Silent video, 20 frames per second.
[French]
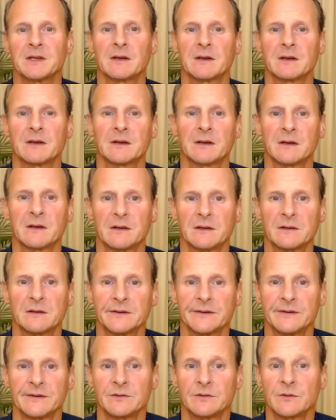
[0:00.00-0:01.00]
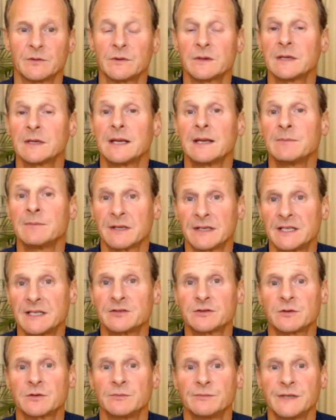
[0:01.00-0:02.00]
Euh, donc, et ma
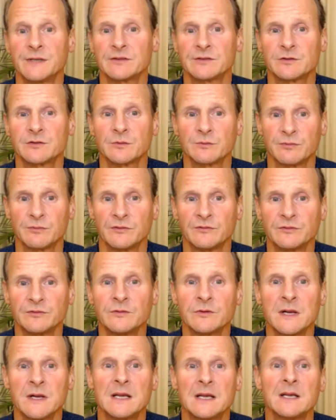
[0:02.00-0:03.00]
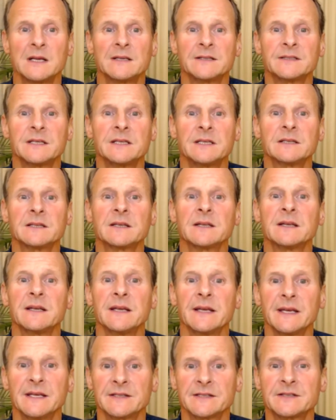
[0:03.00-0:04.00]
question, bien sûr, pour vous, c'est
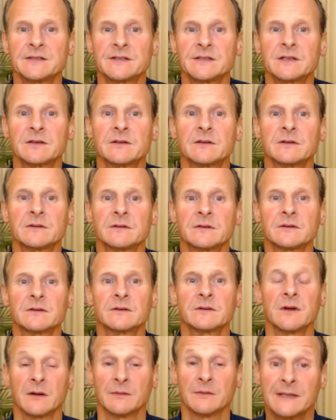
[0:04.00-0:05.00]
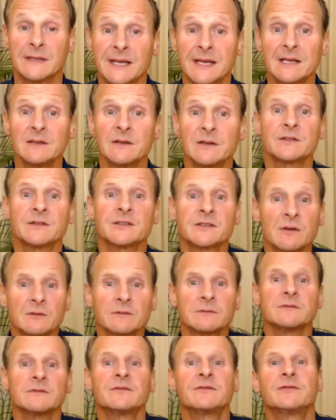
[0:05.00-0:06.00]
est-ce que euh, quelles
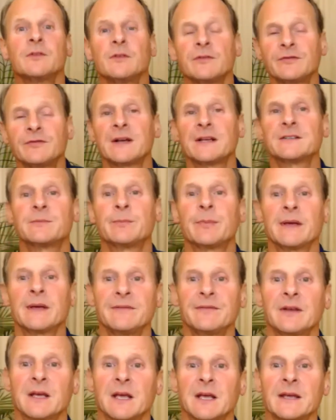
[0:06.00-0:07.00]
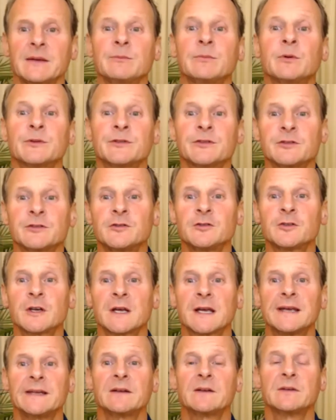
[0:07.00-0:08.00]
sont vos phrases préférées pour
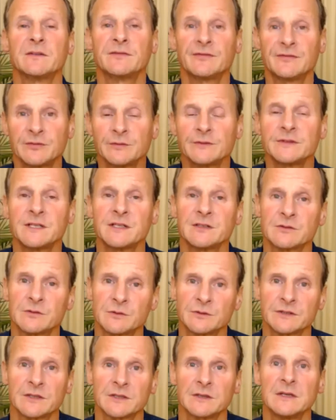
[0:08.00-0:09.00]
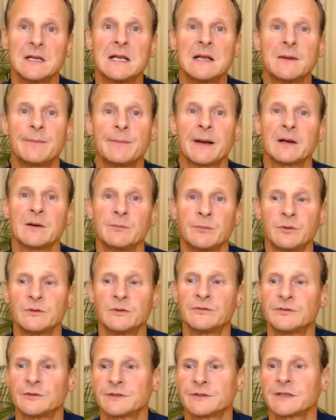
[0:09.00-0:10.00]
suggérer la faute des autres par
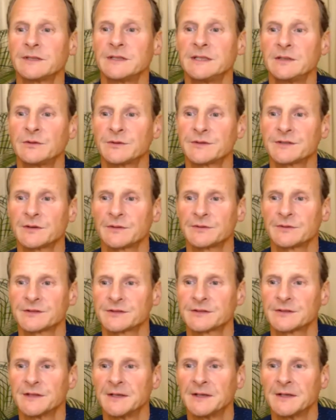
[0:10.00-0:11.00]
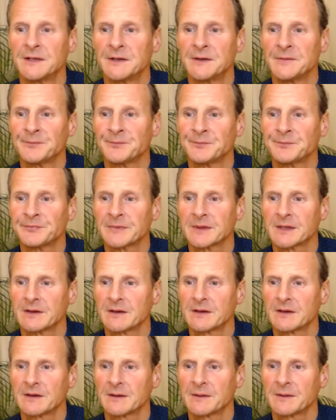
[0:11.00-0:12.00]
rapport à votre innocence
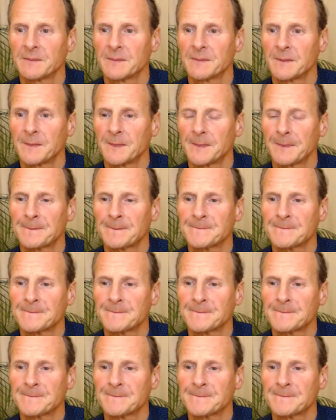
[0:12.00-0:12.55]
euh,